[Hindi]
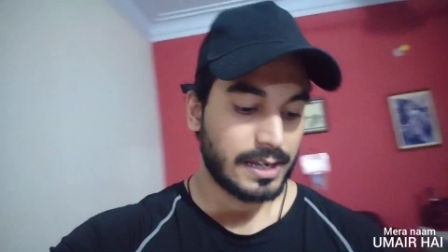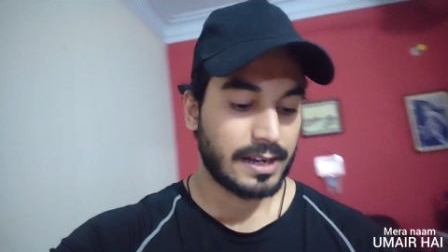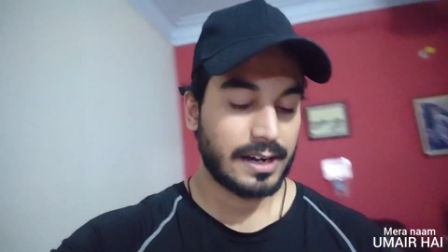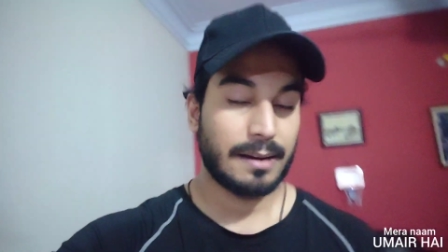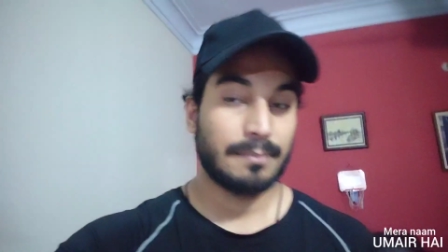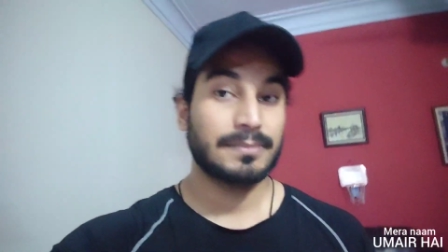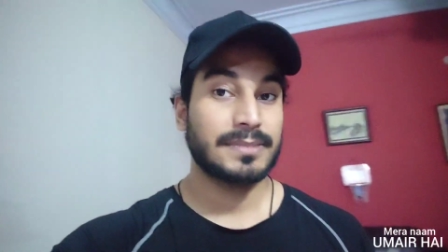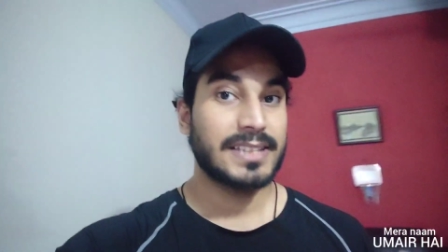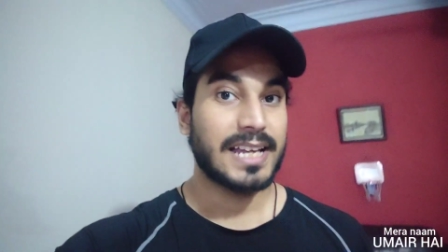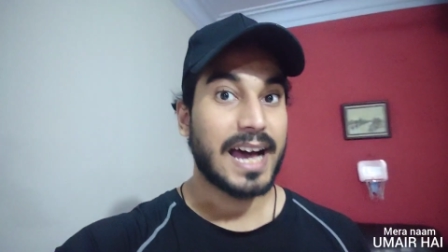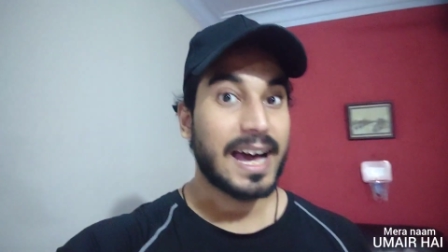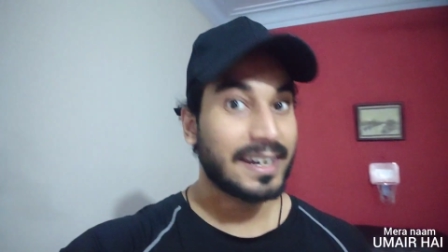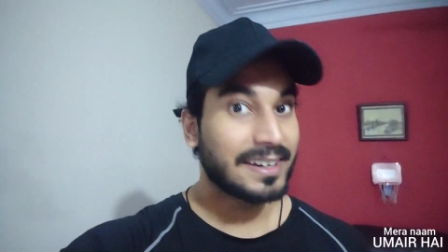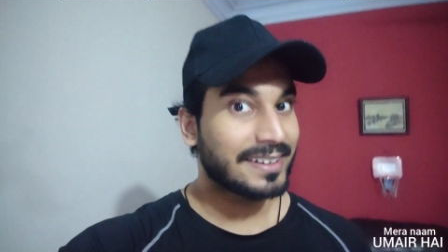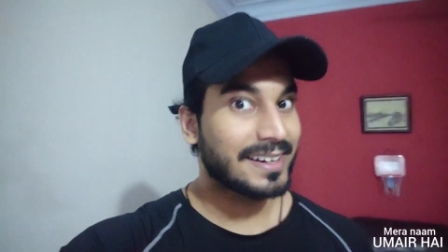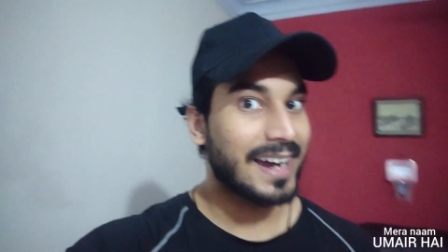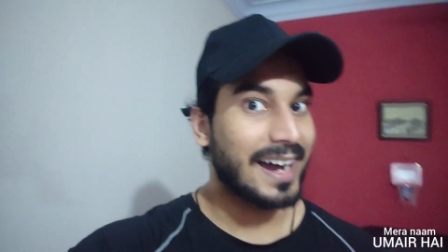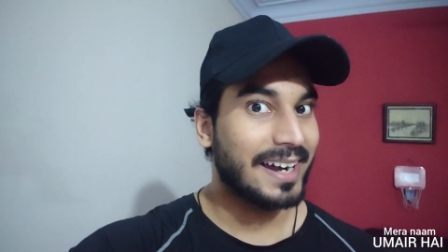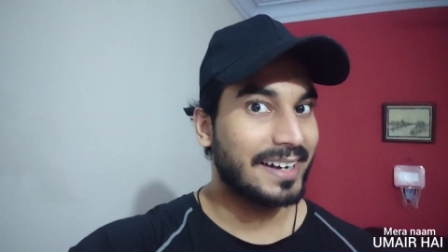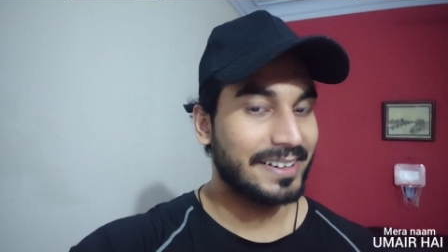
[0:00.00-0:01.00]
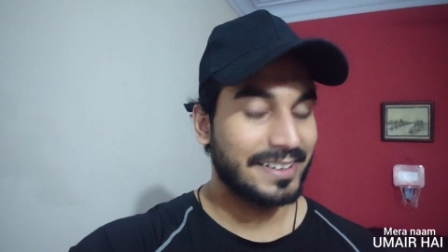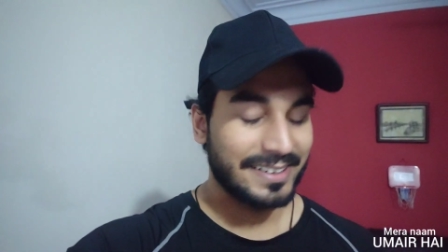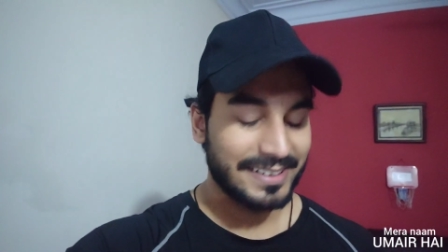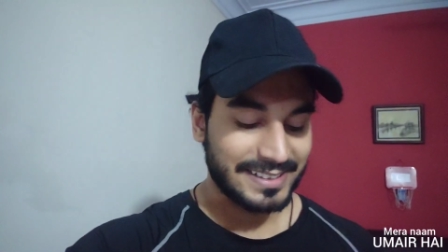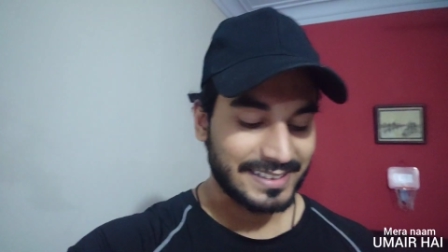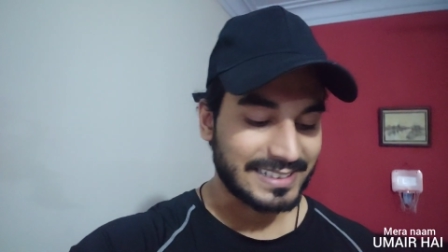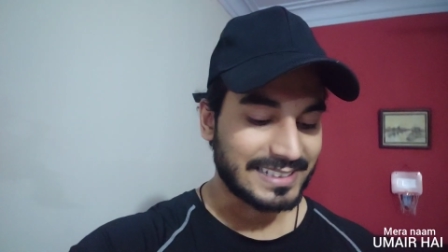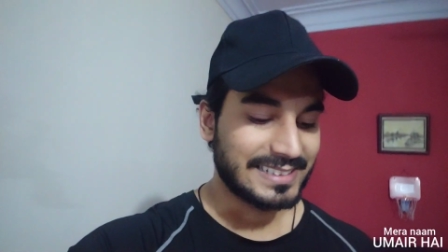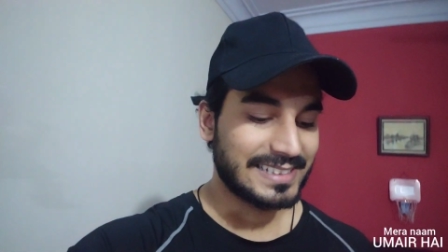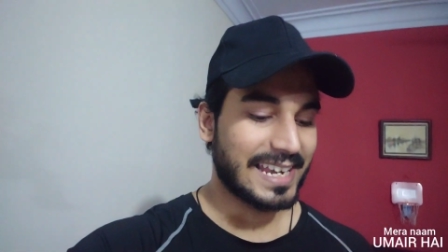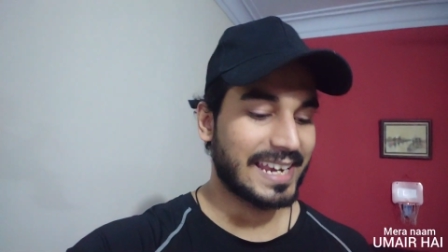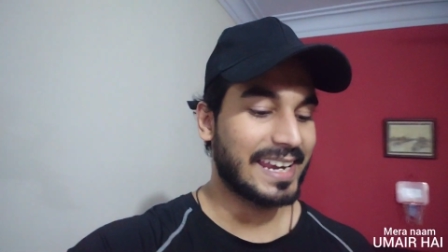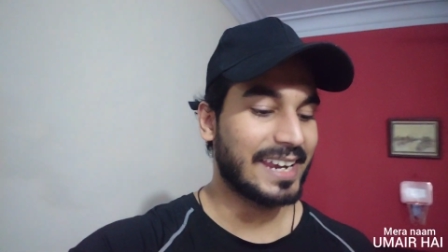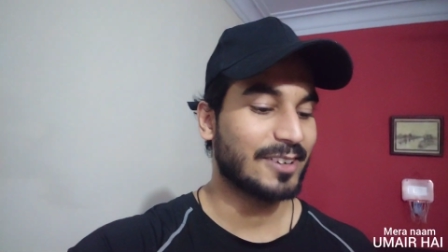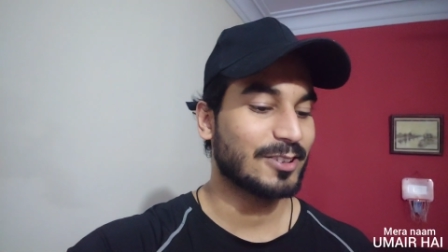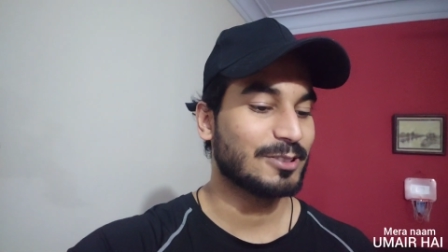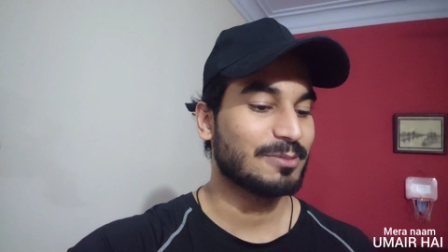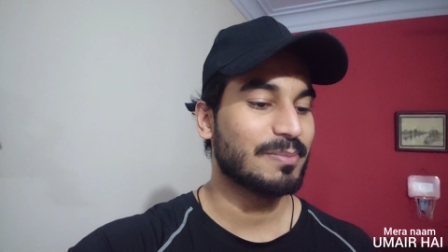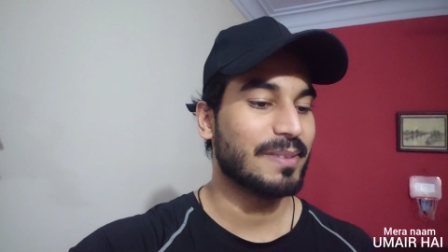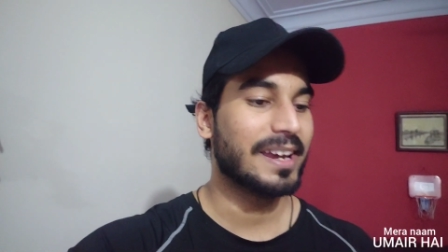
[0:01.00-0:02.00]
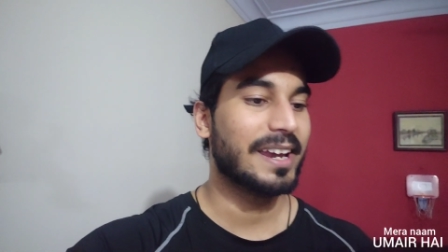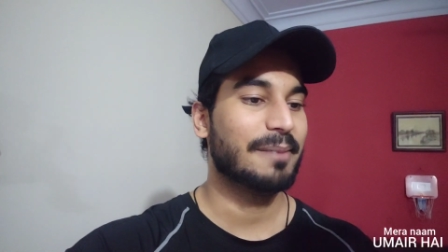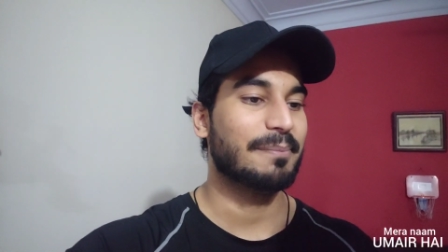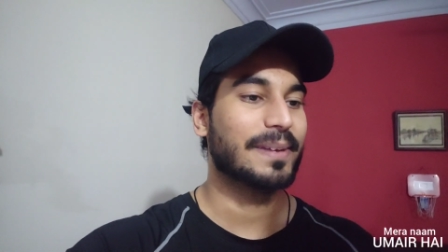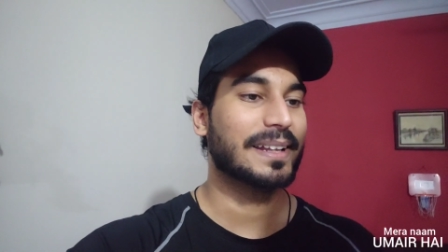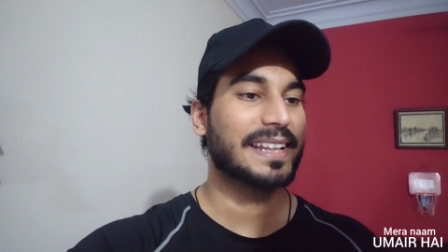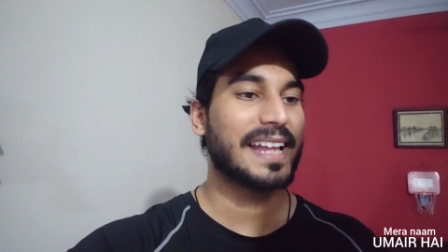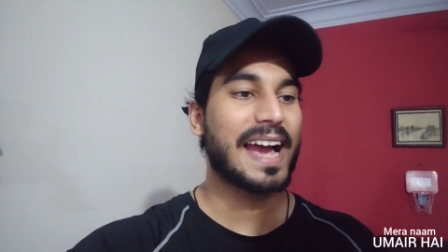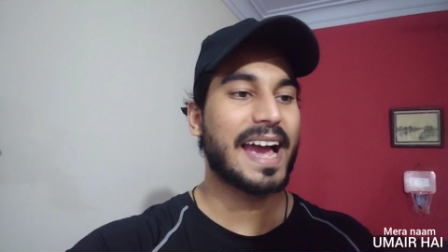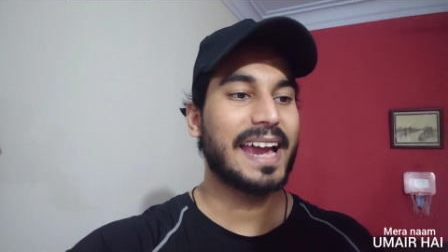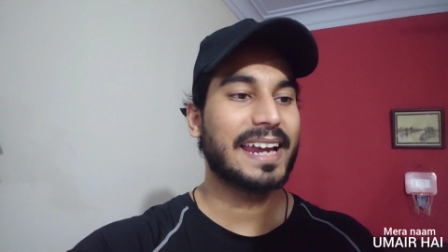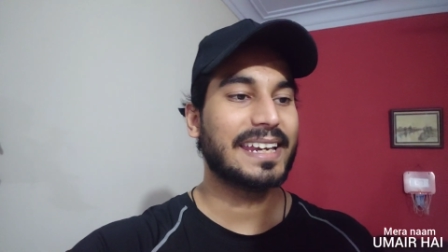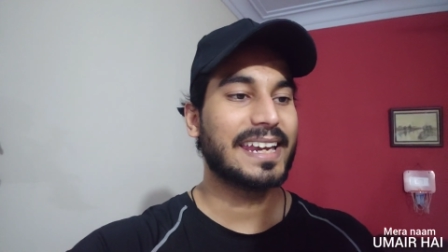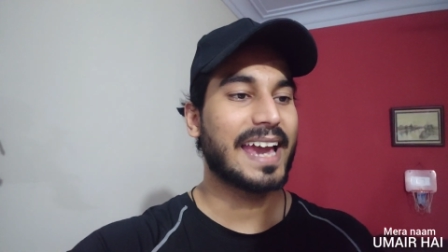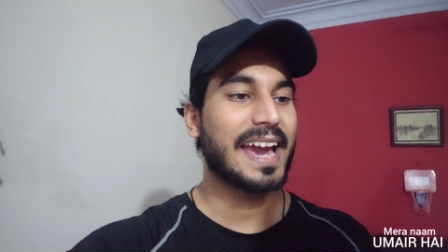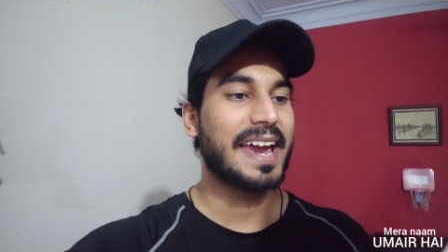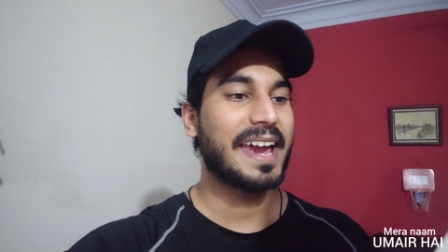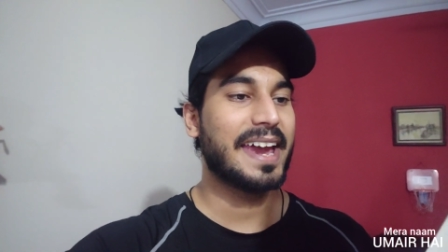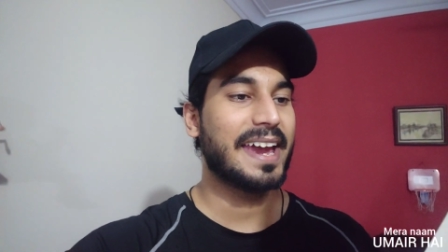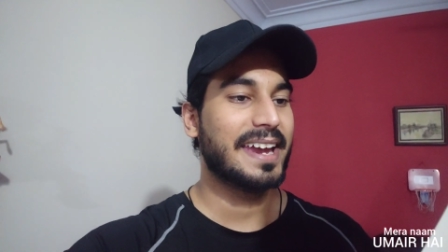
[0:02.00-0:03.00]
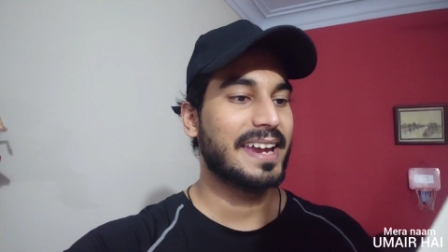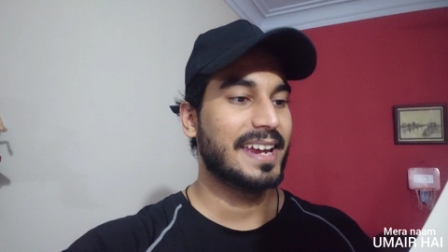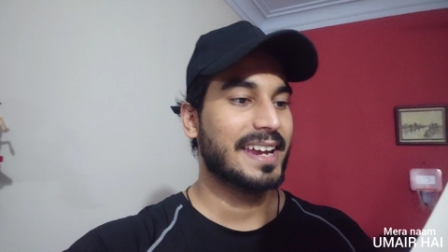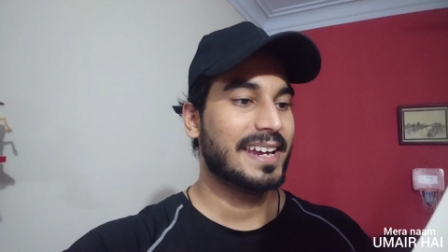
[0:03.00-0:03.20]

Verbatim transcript: रमज़ान कार्ड सही उसमें बताया गया है